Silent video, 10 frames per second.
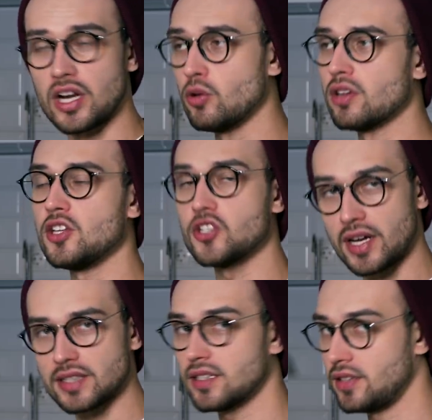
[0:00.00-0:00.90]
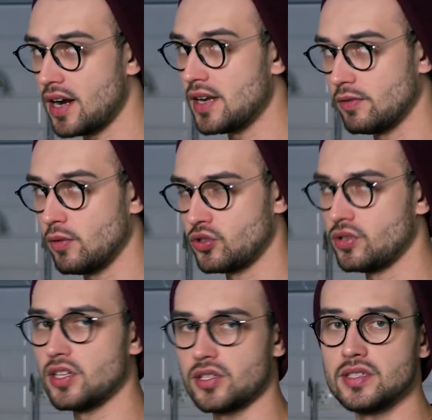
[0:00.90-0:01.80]
Оно отличается от реального
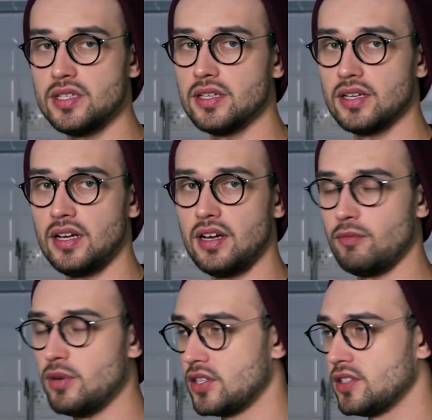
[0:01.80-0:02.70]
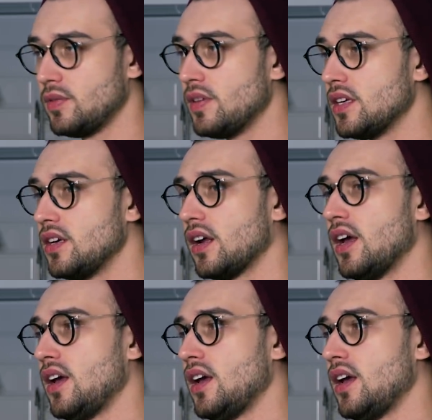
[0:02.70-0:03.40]
очень даже сильно в большинстве игр.